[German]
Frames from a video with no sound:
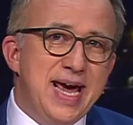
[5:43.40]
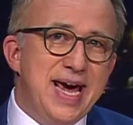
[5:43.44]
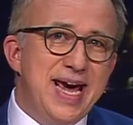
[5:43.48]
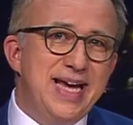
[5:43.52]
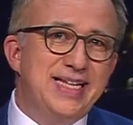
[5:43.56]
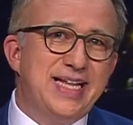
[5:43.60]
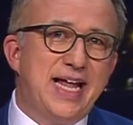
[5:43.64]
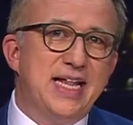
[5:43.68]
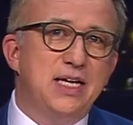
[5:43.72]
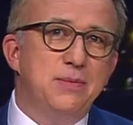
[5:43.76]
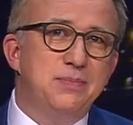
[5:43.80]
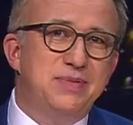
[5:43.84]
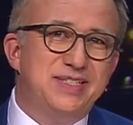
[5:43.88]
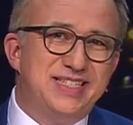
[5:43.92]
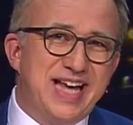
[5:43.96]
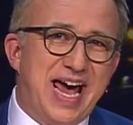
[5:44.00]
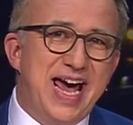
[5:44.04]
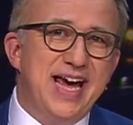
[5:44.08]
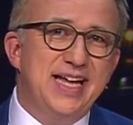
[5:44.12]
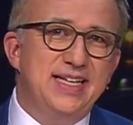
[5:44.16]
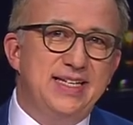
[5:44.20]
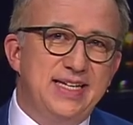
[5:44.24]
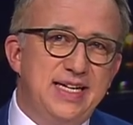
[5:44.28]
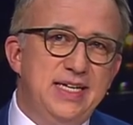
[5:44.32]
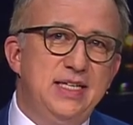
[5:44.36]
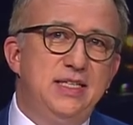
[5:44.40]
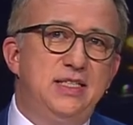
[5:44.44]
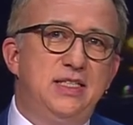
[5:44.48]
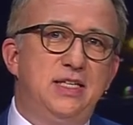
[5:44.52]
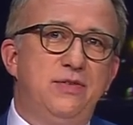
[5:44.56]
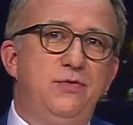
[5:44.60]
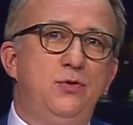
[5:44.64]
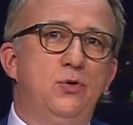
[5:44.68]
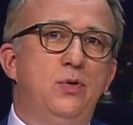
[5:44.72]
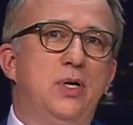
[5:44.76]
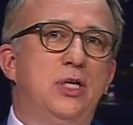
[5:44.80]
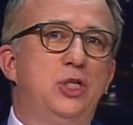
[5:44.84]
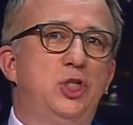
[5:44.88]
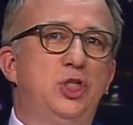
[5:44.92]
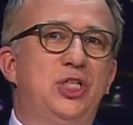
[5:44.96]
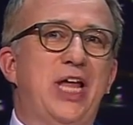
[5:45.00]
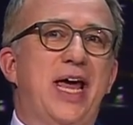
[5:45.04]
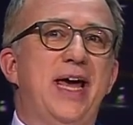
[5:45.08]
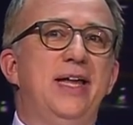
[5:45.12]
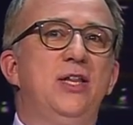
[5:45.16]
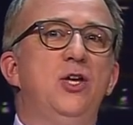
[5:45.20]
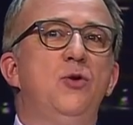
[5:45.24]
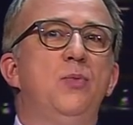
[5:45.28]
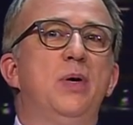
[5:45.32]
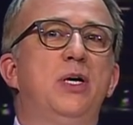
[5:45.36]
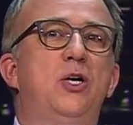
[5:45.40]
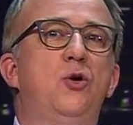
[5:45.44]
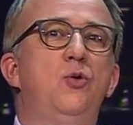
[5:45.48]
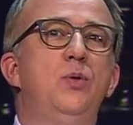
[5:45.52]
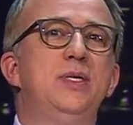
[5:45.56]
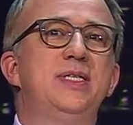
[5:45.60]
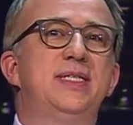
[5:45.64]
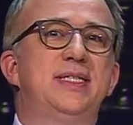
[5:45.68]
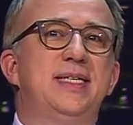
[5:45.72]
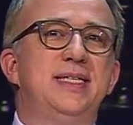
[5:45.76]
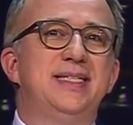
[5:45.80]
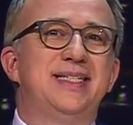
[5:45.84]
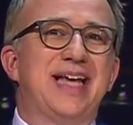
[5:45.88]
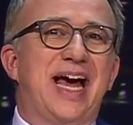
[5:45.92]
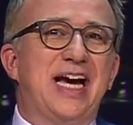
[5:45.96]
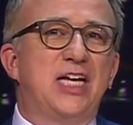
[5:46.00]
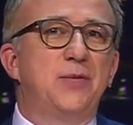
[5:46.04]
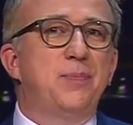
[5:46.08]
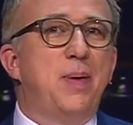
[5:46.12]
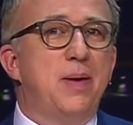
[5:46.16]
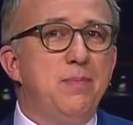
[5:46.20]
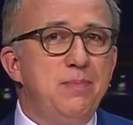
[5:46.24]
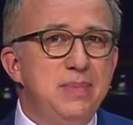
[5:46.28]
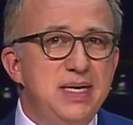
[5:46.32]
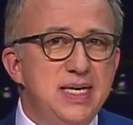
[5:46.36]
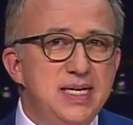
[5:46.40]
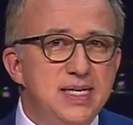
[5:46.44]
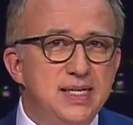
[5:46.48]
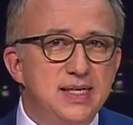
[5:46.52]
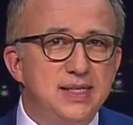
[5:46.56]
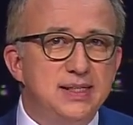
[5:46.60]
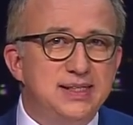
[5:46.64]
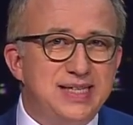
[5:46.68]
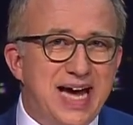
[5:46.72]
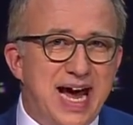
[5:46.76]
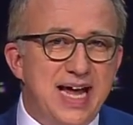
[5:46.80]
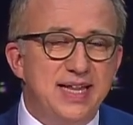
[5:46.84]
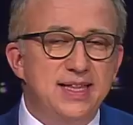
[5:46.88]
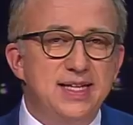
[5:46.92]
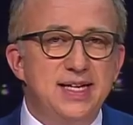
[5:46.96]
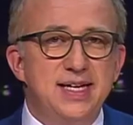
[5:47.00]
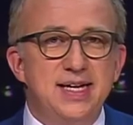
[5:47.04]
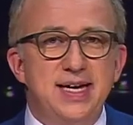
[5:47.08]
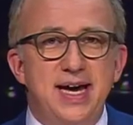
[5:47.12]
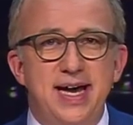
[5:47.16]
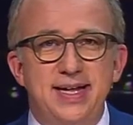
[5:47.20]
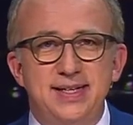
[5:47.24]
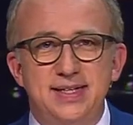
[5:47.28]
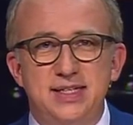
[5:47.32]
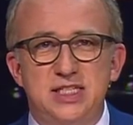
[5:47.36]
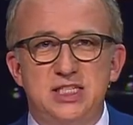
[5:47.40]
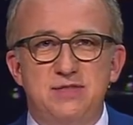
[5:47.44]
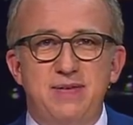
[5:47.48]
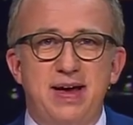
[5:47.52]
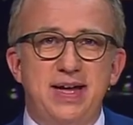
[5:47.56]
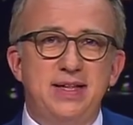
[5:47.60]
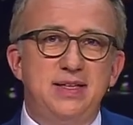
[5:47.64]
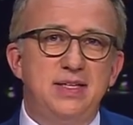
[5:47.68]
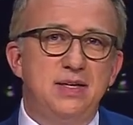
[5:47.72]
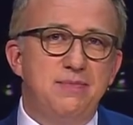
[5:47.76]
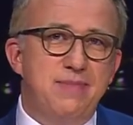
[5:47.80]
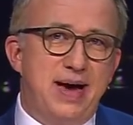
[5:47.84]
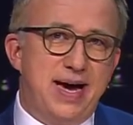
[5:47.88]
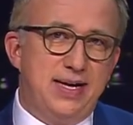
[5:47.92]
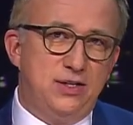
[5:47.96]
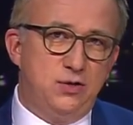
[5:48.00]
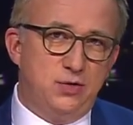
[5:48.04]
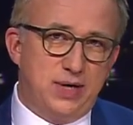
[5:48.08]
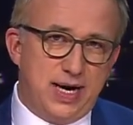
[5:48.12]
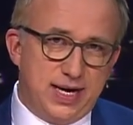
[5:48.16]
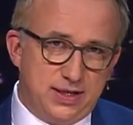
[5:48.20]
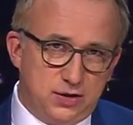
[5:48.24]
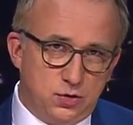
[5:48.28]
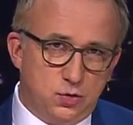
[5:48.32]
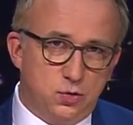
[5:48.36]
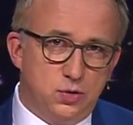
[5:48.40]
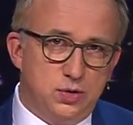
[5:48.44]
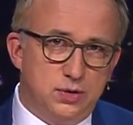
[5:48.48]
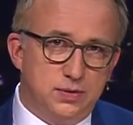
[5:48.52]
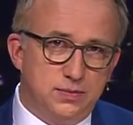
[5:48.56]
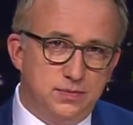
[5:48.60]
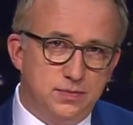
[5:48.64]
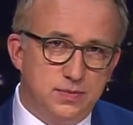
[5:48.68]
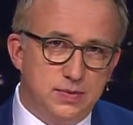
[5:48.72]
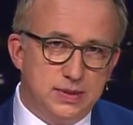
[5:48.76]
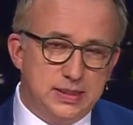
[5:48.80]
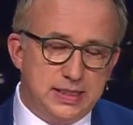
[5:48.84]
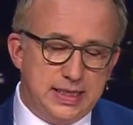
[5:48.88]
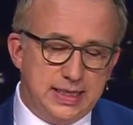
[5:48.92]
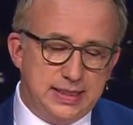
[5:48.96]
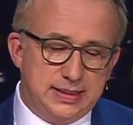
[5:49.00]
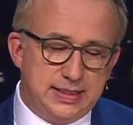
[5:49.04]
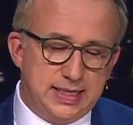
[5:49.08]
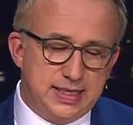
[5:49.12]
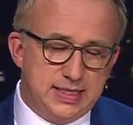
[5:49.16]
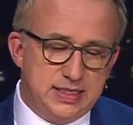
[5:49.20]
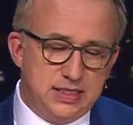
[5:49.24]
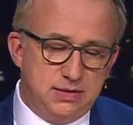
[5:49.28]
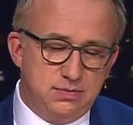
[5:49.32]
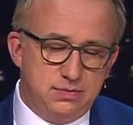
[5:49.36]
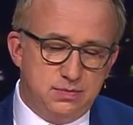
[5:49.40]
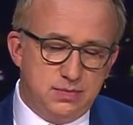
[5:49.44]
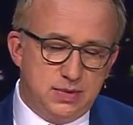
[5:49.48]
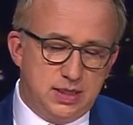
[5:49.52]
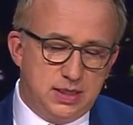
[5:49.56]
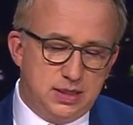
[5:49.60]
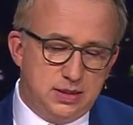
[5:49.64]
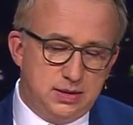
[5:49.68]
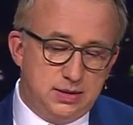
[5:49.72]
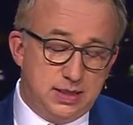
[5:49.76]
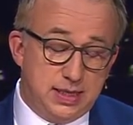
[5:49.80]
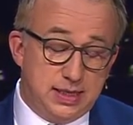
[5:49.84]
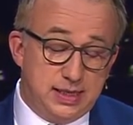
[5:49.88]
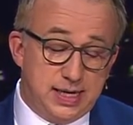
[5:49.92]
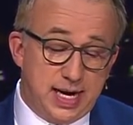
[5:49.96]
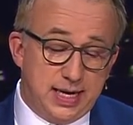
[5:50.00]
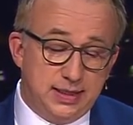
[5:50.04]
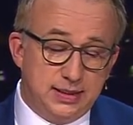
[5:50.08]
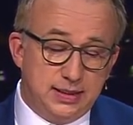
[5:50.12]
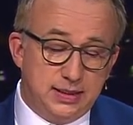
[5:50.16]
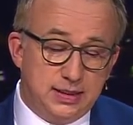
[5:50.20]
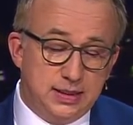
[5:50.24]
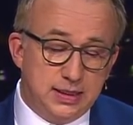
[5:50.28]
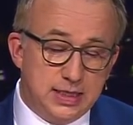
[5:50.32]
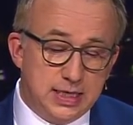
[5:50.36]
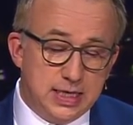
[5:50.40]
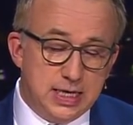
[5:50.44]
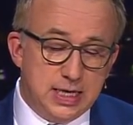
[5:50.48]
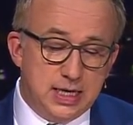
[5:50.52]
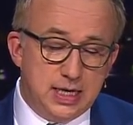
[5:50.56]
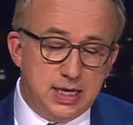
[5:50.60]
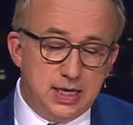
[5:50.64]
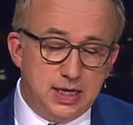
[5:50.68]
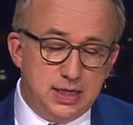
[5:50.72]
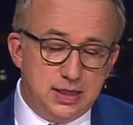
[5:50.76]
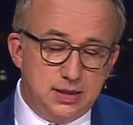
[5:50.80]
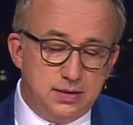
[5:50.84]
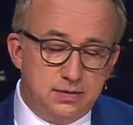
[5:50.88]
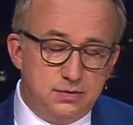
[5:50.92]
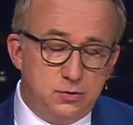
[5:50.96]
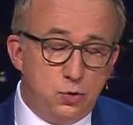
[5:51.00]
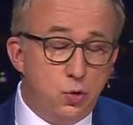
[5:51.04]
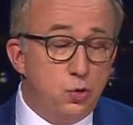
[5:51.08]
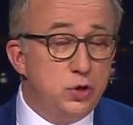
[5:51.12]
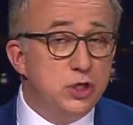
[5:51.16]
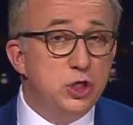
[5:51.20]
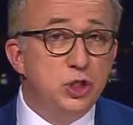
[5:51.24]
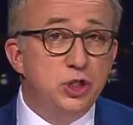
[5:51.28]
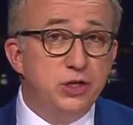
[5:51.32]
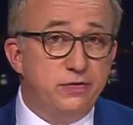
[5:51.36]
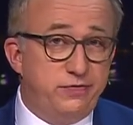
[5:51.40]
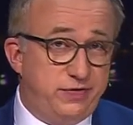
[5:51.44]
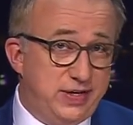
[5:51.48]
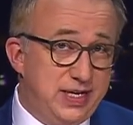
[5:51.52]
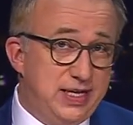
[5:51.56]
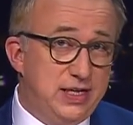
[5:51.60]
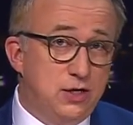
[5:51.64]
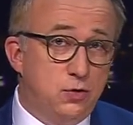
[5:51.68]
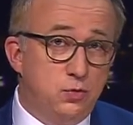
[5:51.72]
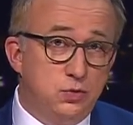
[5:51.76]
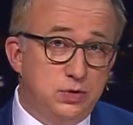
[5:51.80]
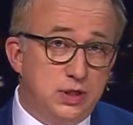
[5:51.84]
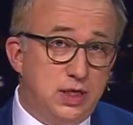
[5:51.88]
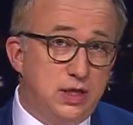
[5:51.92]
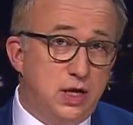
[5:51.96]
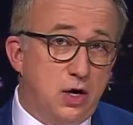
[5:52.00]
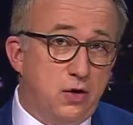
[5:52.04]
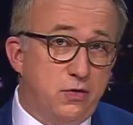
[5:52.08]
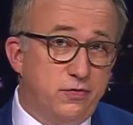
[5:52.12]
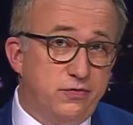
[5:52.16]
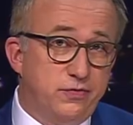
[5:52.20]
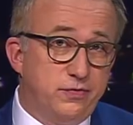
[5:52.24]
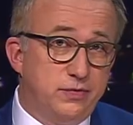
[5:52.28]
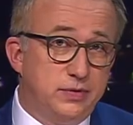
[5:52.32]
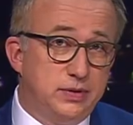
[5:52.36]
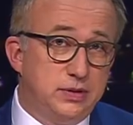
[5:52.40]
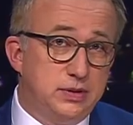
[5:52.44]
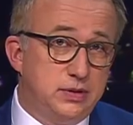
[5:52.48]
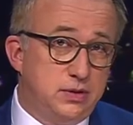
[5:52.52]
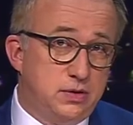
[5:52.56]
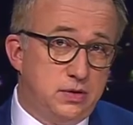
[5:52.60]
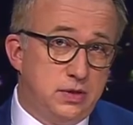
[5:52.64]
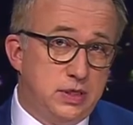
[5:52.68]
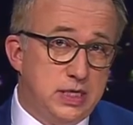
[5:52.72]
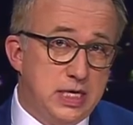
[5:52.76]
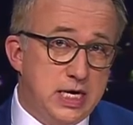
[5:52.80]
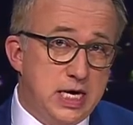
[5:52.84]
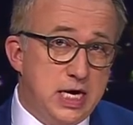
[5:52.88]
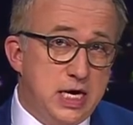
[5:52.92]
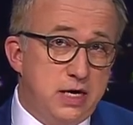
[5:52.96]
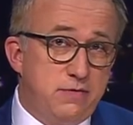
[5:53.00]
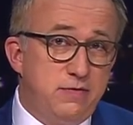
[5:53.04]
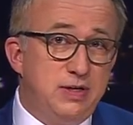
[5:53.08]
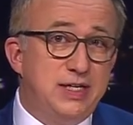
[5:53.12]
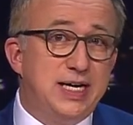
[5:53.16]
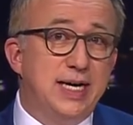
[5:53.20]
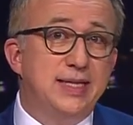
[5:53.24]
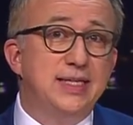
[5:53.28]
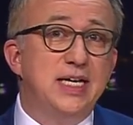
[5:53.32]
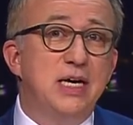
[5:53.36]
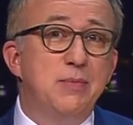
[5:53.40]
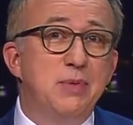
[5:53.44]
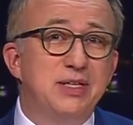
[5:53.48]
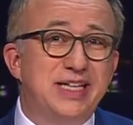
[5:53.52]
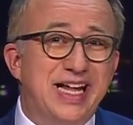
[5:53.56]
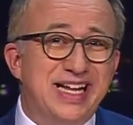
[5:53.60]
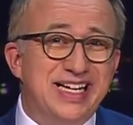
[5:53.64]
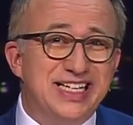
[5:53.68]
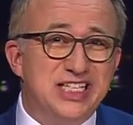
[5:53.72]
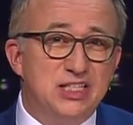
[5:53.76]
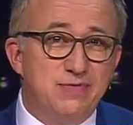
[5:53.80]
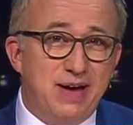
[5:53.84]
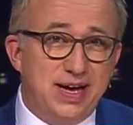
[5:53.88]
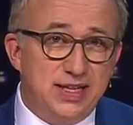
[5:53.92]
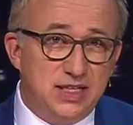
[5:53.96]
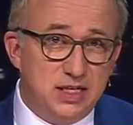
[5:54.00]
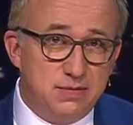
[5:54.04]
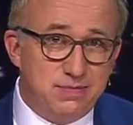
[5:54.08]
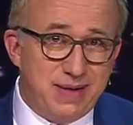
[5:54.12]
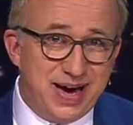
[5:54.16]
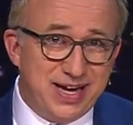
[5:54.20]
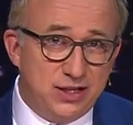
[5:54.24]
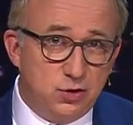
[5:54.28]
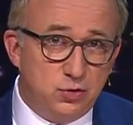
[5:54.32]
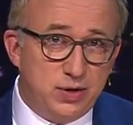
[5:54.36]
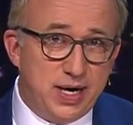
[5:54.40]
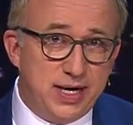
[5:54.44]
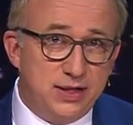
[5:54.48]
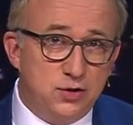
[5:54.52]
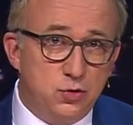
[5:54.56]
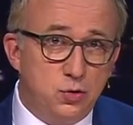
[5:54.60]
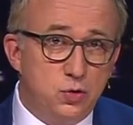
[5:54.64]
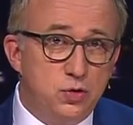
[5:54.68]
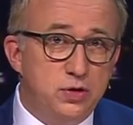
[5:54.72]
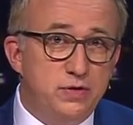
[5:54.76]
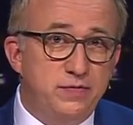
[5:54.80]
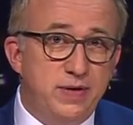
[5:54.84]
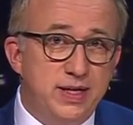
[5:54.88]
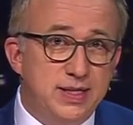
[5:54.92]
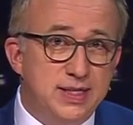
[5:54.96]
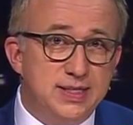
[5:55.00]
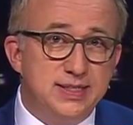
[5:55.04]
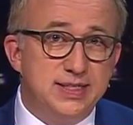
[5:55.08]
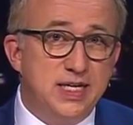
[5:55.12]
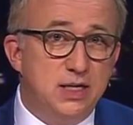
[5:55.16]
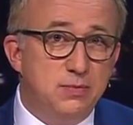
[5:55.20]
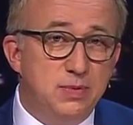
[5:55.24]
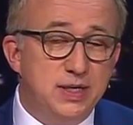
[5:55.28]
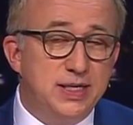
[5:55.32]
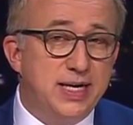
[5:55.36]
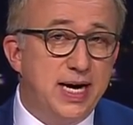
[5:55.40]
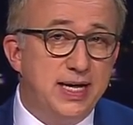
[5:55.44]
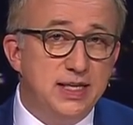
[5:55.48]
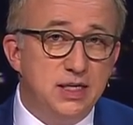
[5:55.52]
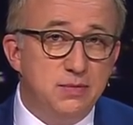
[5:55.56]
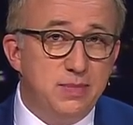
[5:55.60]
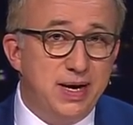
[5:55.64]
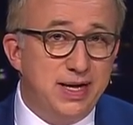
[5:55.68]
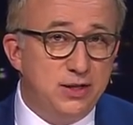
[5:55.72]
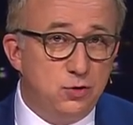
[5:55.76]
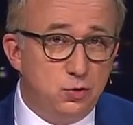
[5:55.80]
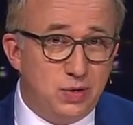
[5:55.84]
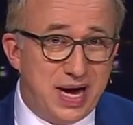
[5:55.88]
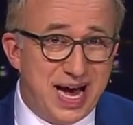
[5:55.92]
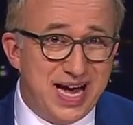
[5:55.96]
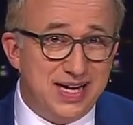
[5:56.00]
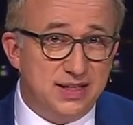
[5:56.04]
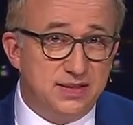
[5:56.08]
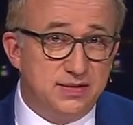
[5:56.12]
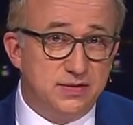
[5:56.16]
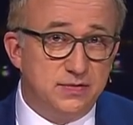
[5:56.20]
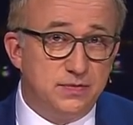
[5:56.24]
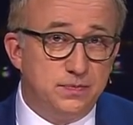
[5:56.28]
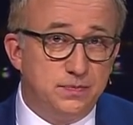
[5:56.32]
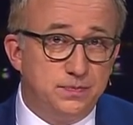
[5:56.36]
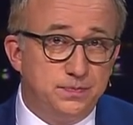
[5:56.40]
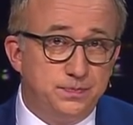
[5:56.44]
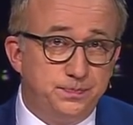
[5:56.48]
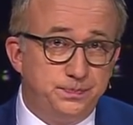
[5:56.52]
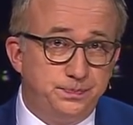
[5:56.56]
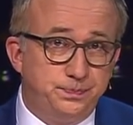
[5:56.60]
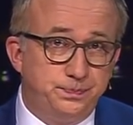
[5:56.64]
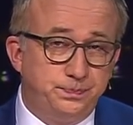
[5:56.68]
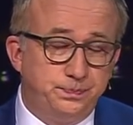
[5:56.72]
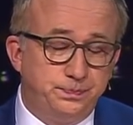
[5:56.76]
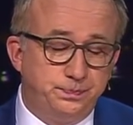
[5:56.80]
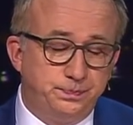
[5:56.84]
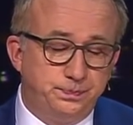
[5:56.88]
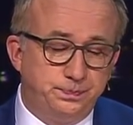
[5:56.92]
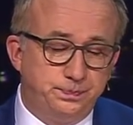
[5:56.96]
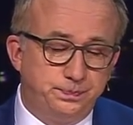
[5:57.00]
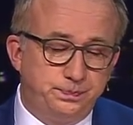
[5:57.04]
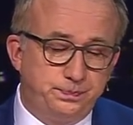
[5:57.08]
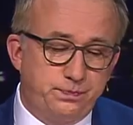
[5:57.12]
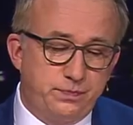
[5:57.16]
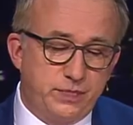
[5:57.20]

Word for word: In einem Zeitinterview hat Steiner über kurz gesagt, bei mir kann er eine zweite Meinung einholen. Ja, da ist ihm äh, ein kleiner äh, logischer Fehler unterlaufen. Also, wie kann jemand eine zweite Meinung einholen, wenn er selber keine Meinung hat? Genau.